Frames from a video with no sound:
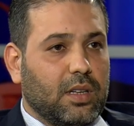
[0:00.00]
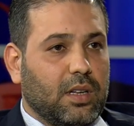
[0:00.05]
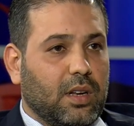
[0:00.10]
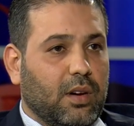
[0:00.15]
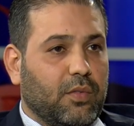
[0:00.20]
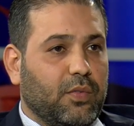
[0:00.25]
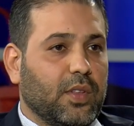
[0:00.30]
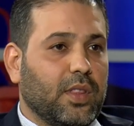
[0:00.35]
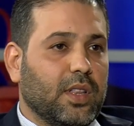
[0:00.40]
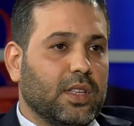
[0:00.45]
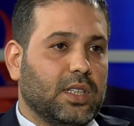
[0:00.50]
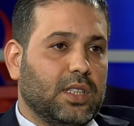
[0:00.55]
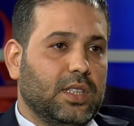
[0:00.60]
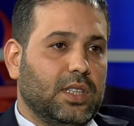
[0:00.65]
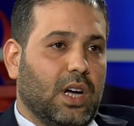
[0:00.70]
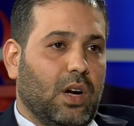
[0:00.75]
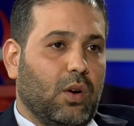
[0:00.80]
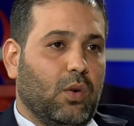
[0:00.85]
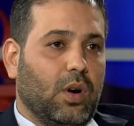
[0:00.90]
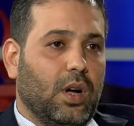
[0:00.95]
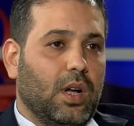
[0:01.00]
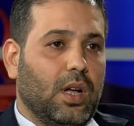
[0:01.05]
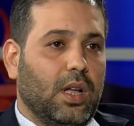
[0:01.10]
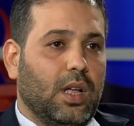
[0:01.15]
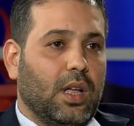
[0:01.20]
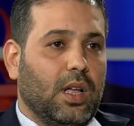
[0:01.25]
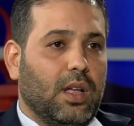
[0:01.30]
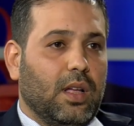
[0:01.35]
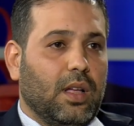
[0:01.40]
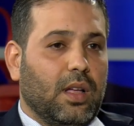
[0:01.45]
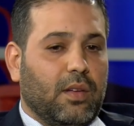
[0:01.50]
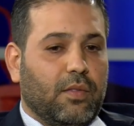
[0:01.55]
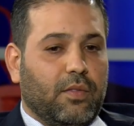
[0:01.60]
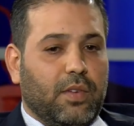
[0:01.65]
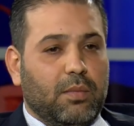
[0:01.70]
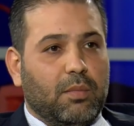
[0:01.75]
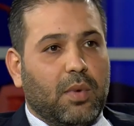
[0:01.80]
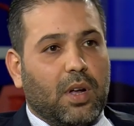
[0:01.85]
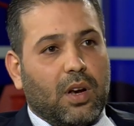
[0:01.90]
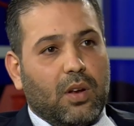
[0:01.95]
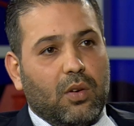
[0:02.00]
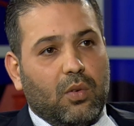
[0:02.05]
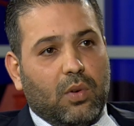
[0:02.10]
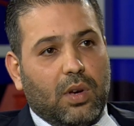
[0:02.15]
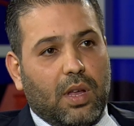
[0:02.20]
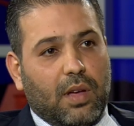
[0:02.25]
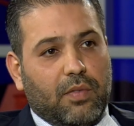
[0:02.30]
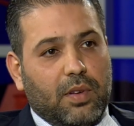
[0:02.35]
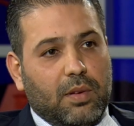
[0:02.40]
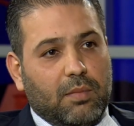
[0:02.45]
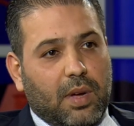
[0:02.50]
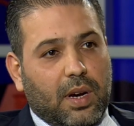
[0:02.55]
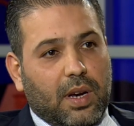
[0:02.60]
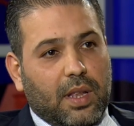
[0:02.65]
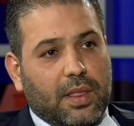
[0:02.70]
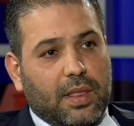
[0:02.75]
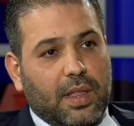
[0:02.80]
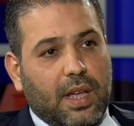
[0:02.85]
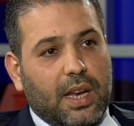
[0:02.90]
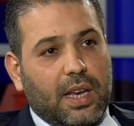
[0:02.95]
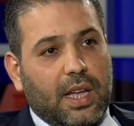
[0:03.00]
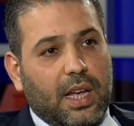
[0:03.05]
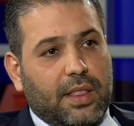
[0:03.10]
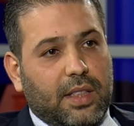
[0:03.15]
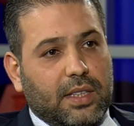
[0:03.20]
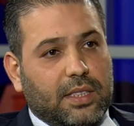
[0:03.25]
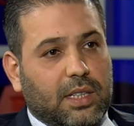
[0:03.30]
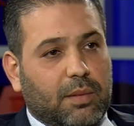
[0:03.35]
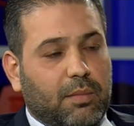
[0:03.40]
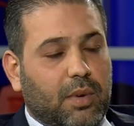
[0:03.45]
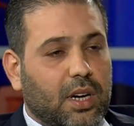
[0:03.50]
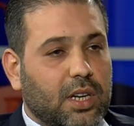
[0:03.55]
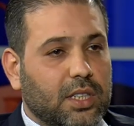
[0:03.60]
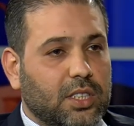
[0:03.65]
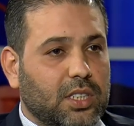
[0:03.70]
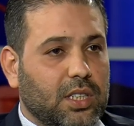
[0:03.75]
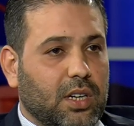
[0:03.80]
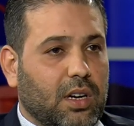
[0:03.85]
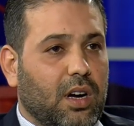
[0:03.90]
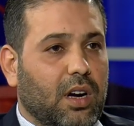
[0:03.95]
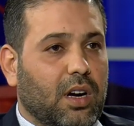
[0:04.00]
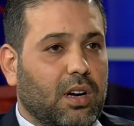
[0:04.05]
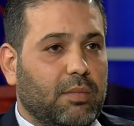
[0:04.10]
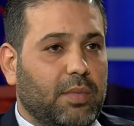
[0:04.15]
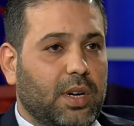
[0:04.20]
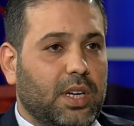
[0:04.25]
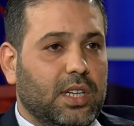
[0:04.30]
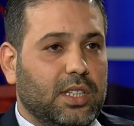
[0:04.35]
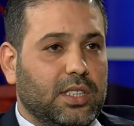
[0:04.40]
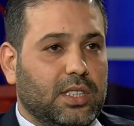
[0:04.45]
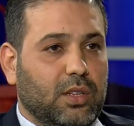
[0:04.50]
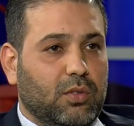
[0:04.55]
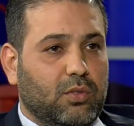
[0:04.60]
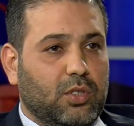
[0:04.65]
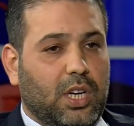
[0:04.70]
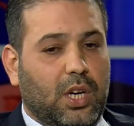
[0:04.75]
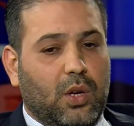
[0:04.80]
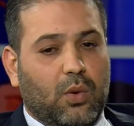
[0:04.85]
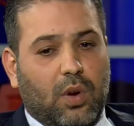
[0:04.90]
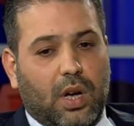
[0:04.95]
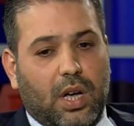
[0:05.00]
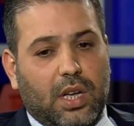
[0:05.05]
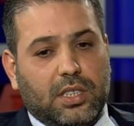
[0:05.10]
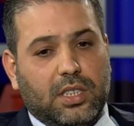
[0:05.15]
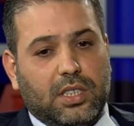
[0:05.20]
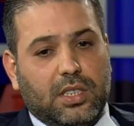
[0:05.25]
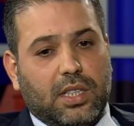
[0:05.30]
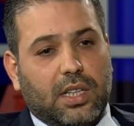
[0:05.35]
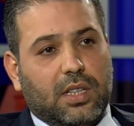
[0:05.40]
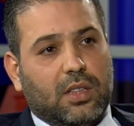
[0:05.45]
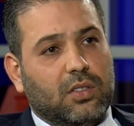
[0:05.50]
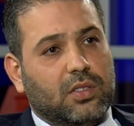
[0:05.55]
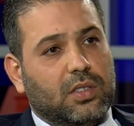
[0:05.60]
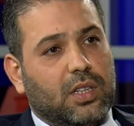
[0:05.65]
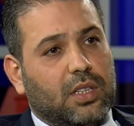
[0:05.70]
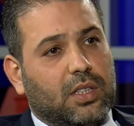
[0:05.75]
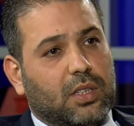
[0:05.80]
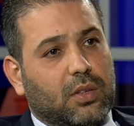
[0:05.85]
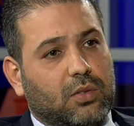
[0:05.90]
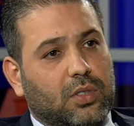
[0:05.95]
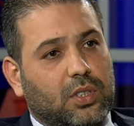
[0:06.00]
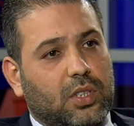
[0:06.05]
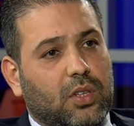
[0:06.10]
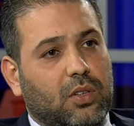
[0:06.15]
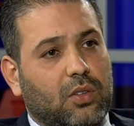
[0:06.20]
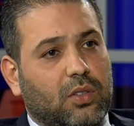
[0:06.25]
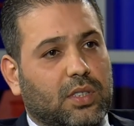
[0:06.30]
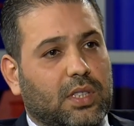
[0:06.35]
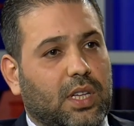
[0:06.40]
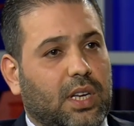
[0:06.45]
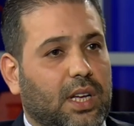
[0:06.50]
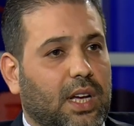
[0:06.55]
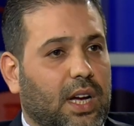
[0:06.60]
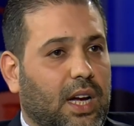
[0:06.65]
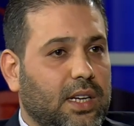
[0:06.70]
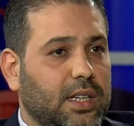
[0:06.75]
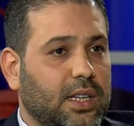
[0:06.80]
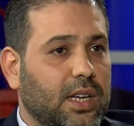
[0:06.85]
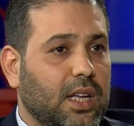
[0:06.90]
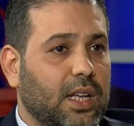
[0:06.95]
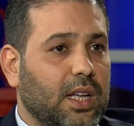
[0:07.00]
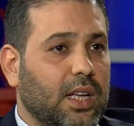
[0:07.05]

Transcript: رفضت الدعوة في المرة الأولى في المرة الثانية إذا استمر الشقاق بين الزوجين وعجزت لجنة التوجيه الأسري عن